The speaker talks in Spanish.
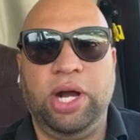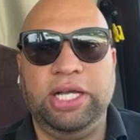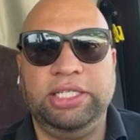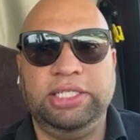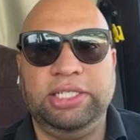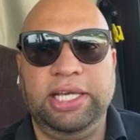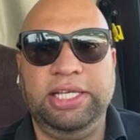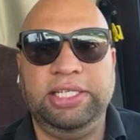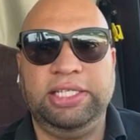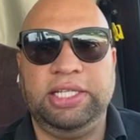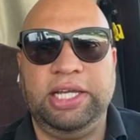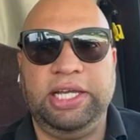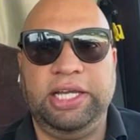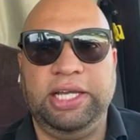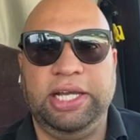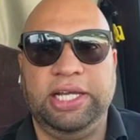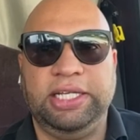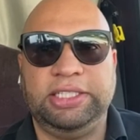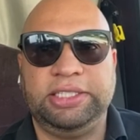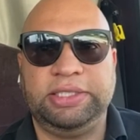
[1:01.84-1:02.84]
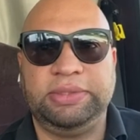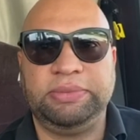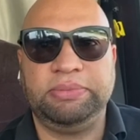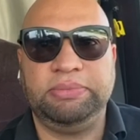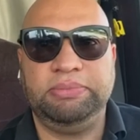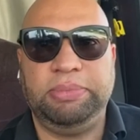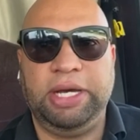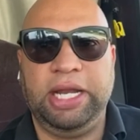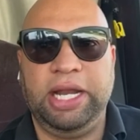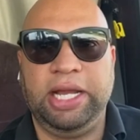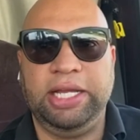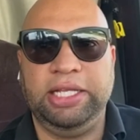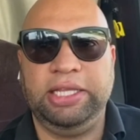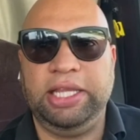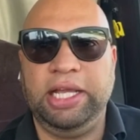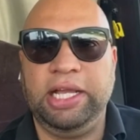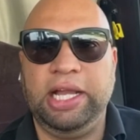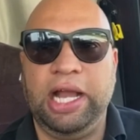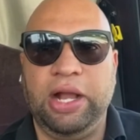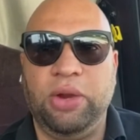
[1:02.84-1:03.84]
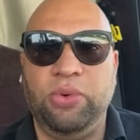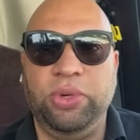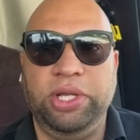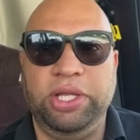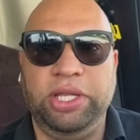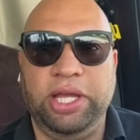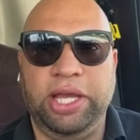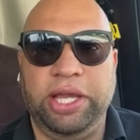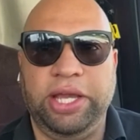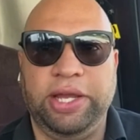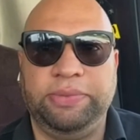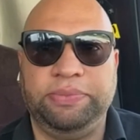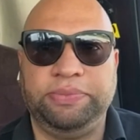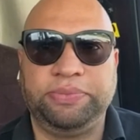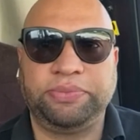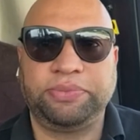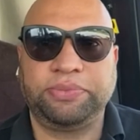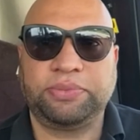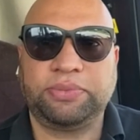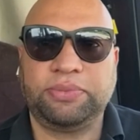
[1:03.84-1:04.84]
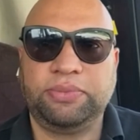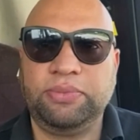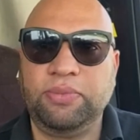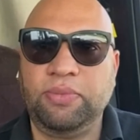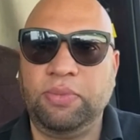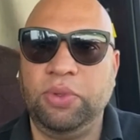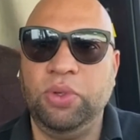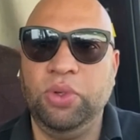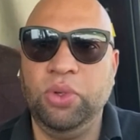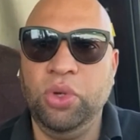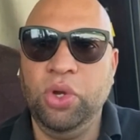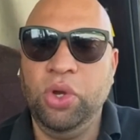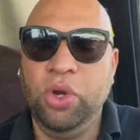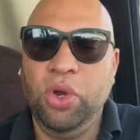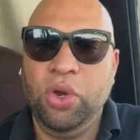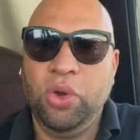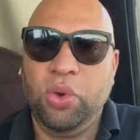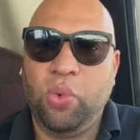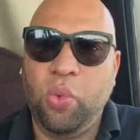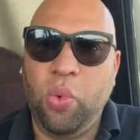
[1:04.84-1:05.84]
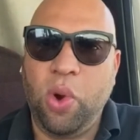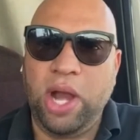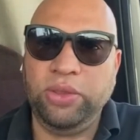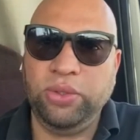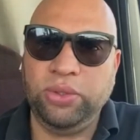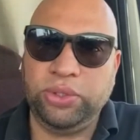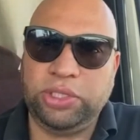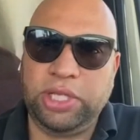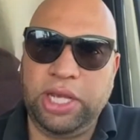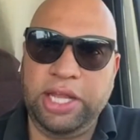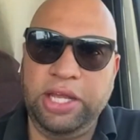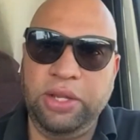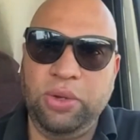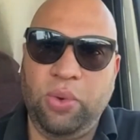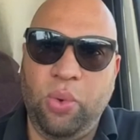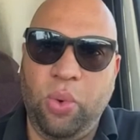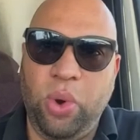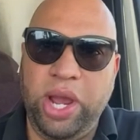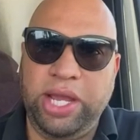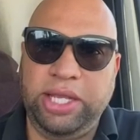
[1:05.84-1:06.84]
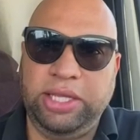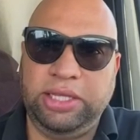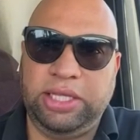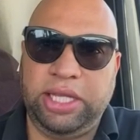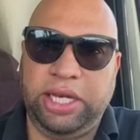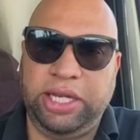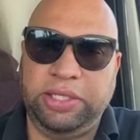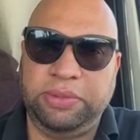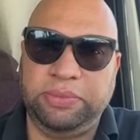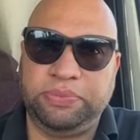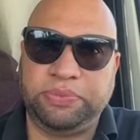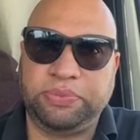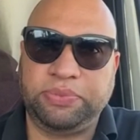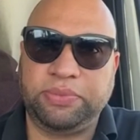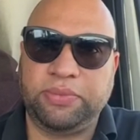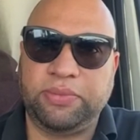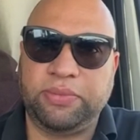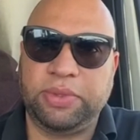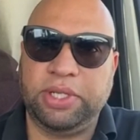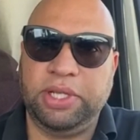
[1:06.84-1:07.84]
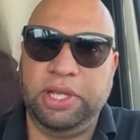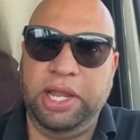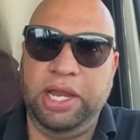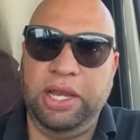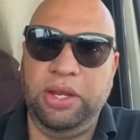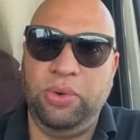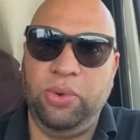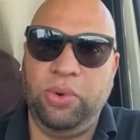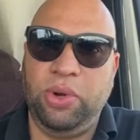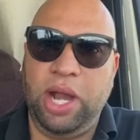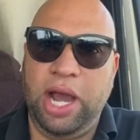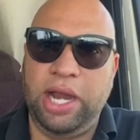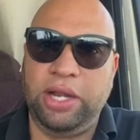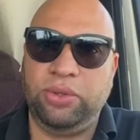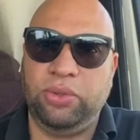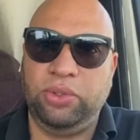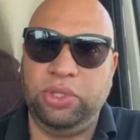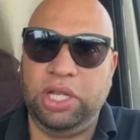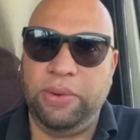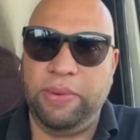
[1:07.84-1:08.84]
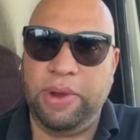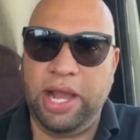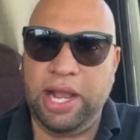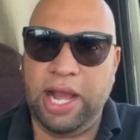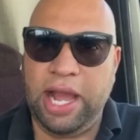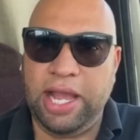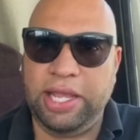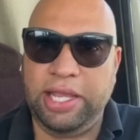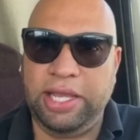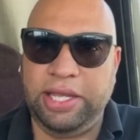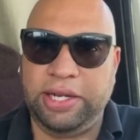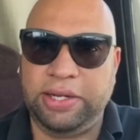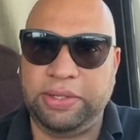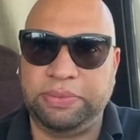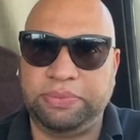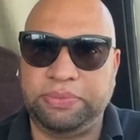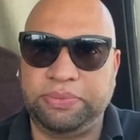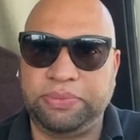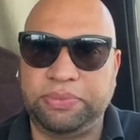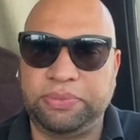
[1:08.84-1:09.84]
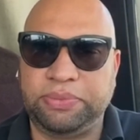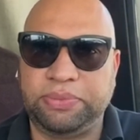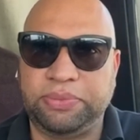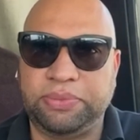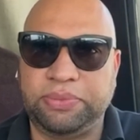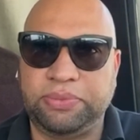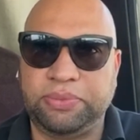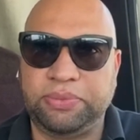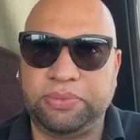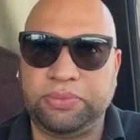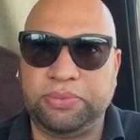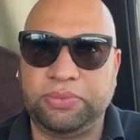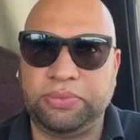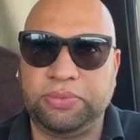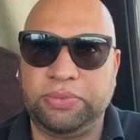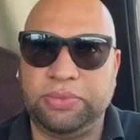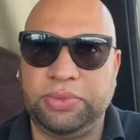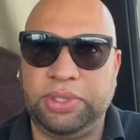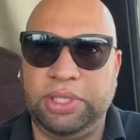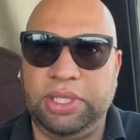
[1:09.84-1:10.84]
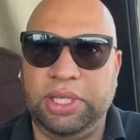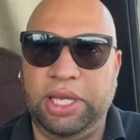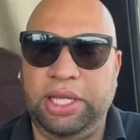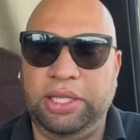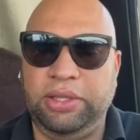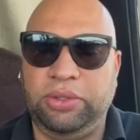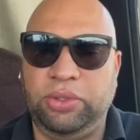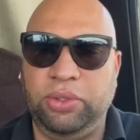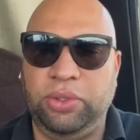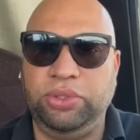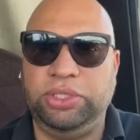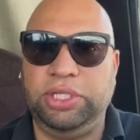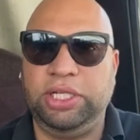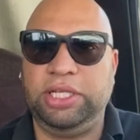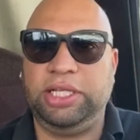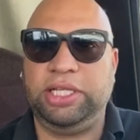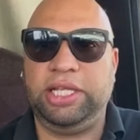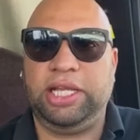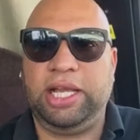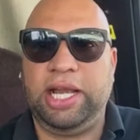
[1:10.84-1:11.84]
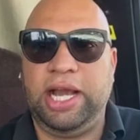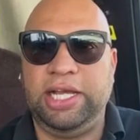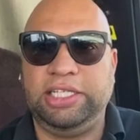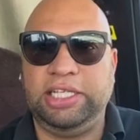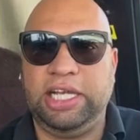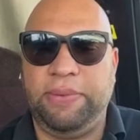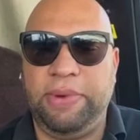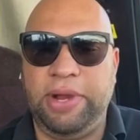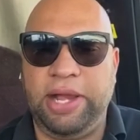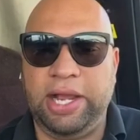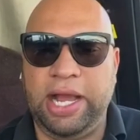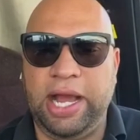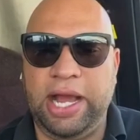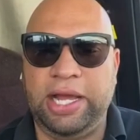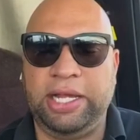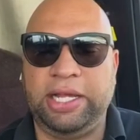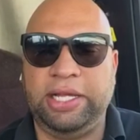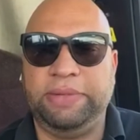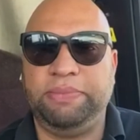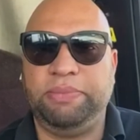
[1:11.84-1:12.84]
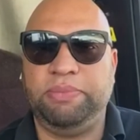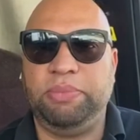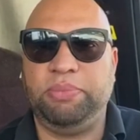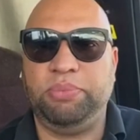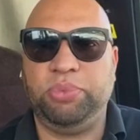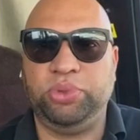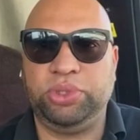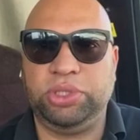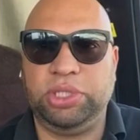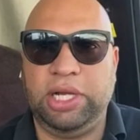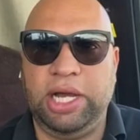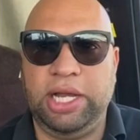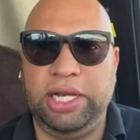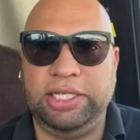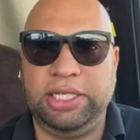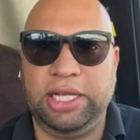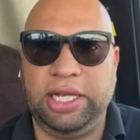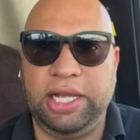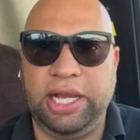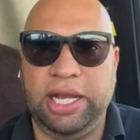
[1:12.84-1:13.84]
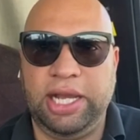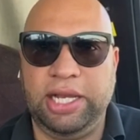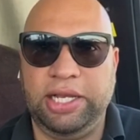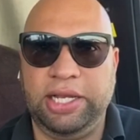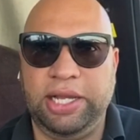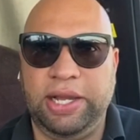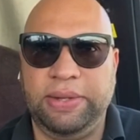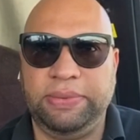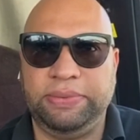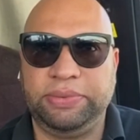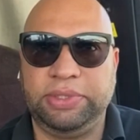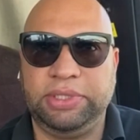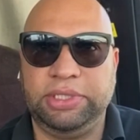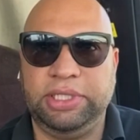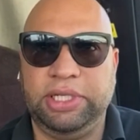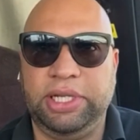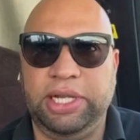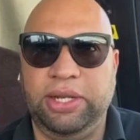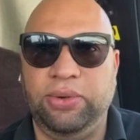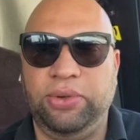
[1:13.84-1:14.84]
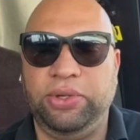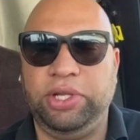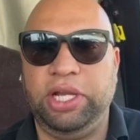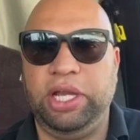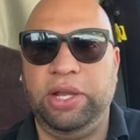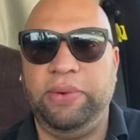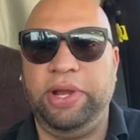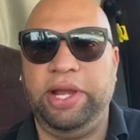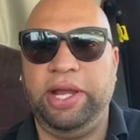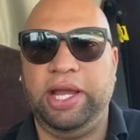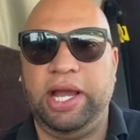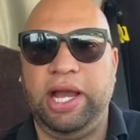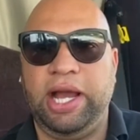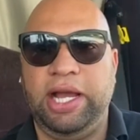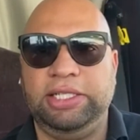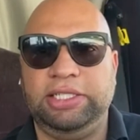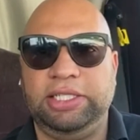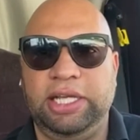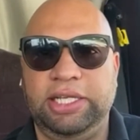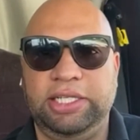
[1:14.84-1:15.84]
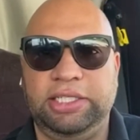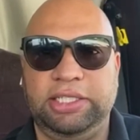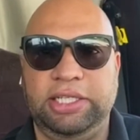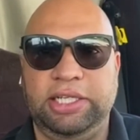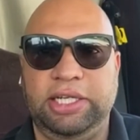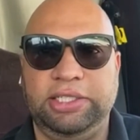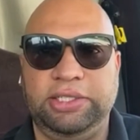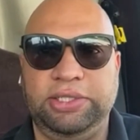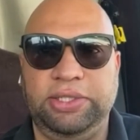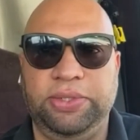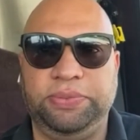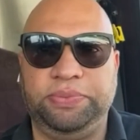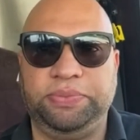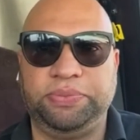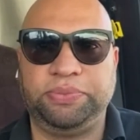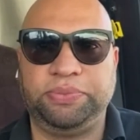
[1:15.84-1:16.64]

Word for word: a 6 días para que tengan una idea. Cuando ustedes encuentren el lugar donde van a ir, entonces desde casa van a buscar esa carga que lo lleve a esa destinación.